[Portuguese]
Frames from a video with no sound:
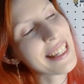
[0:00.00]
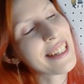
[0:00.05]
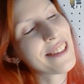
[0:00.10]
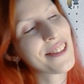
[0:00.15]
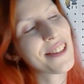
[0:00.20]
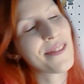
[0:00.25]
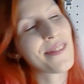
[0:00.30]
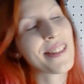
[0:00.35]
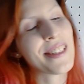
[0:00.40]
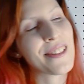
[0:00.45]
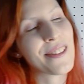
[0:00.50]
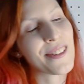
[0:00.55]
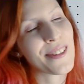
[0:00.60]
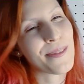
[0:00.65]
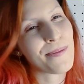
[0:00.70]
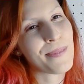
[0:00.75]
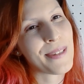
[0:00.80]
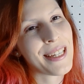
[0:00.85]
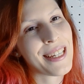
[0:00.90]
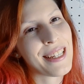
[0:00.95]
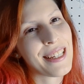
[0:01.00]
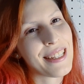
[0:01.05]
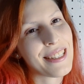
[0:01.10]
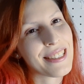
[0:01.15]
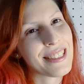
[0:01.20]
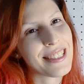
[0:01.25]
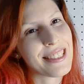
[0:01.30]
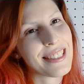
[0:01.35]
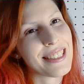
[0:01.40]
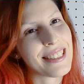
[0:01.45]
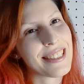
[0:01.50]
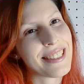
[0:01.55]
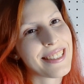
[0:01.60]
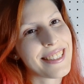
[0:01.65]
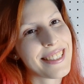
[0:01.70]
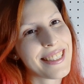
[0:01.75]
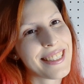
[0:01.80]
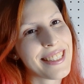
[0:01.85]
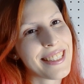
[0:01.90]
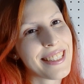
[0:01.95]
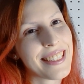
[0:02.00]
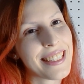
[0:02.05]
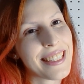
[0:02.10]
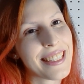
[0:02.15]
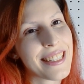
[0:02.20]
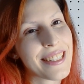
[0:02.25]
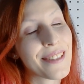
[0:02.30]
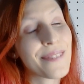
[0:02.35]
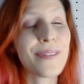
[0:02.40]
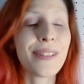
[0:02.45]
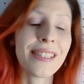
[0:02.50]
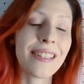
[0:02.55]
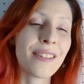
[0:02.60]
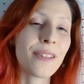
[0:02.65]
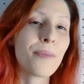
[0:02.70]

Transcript: né? Eu já fazia cosplay antes de começar a